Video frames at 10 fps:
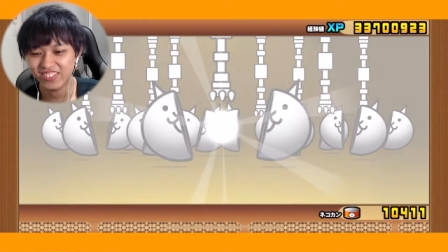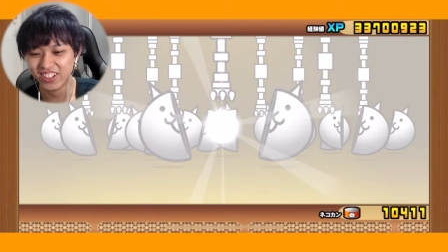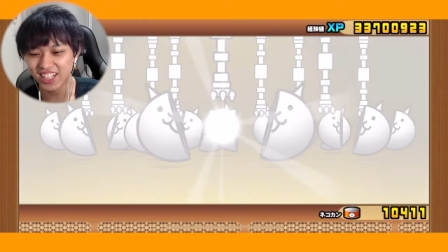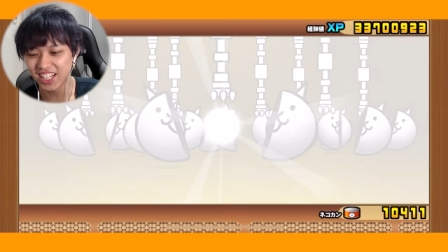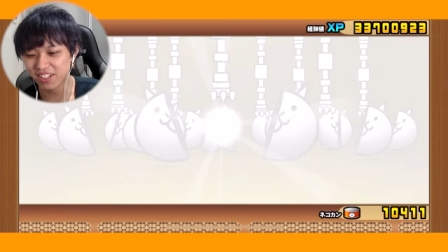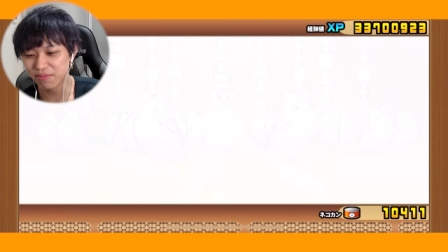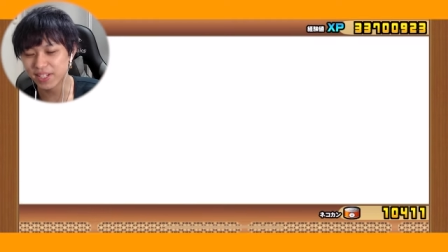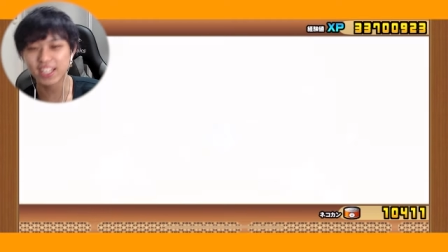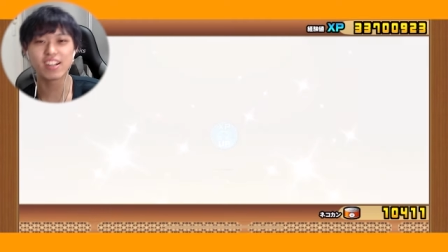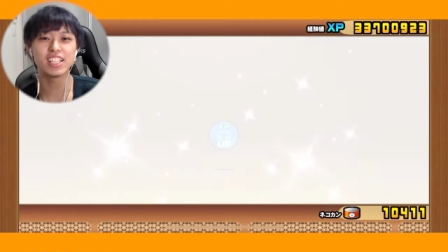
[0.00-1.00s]
もう一回あの、
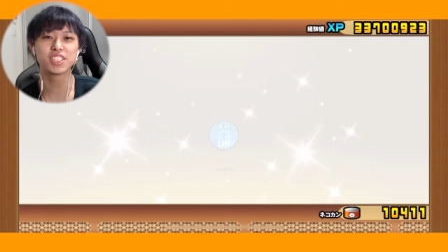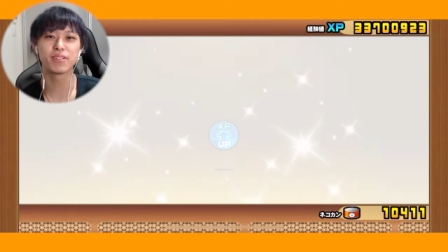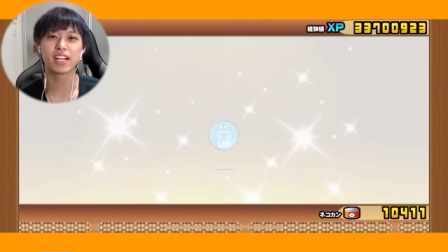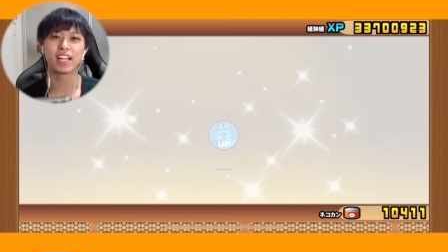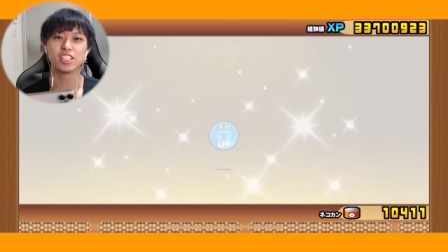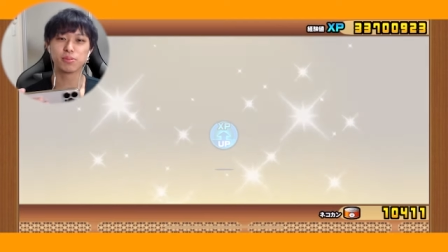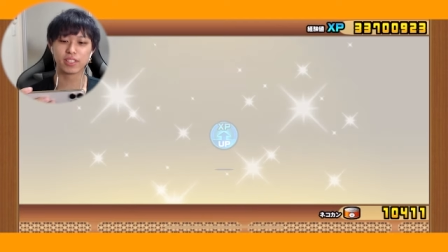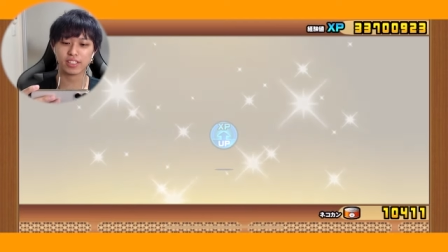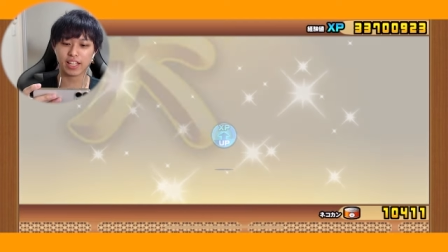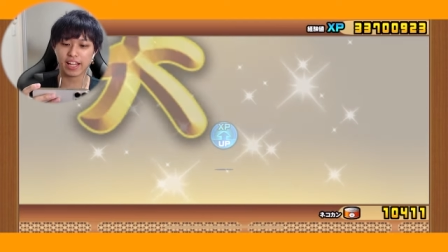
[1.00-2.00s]
メダル集めから始ま
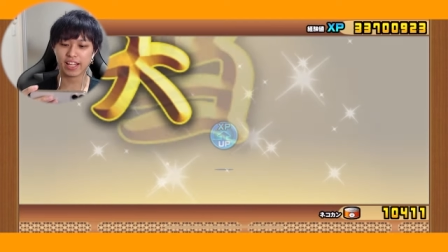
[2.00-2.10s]
るんで。